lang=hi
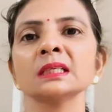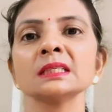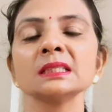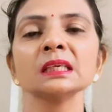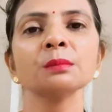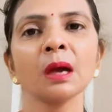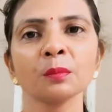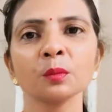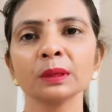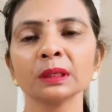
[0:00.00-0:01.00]
जिससे कि मैं
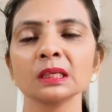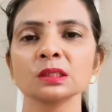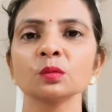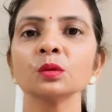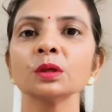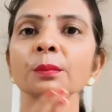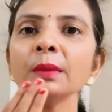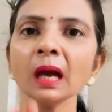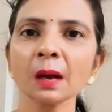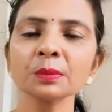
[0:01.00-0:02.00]
आपको बता सकूँ कि मैं
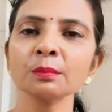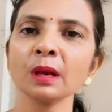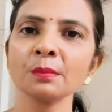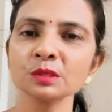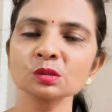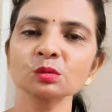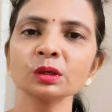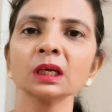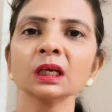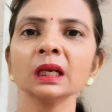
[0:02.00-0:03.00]
आपके ब्लैमिशेस को
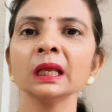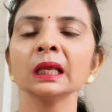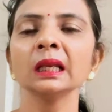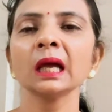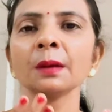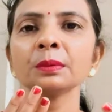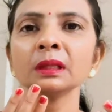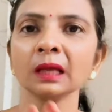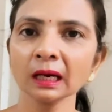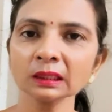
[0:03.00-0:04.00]
ठीक करने के लिए आपके
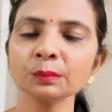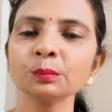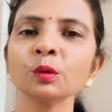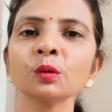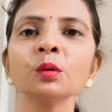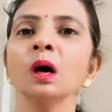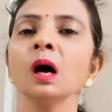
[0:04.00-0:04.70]
दाग धब्बों को